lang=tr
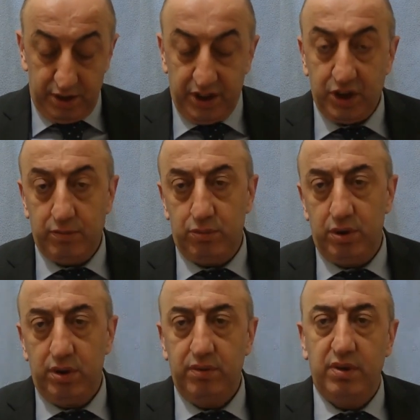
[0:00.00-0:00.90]
İşte kim
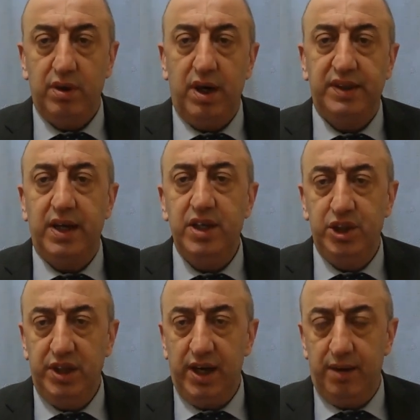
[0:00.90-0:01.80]
bu? Hasan
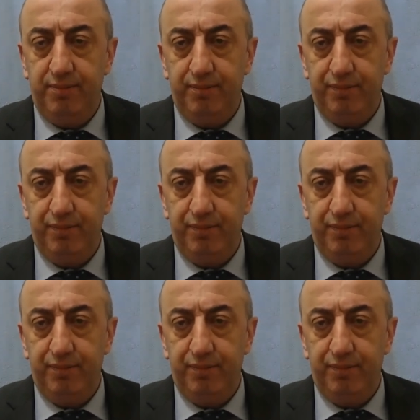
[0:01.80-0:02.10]
Yeşildağ.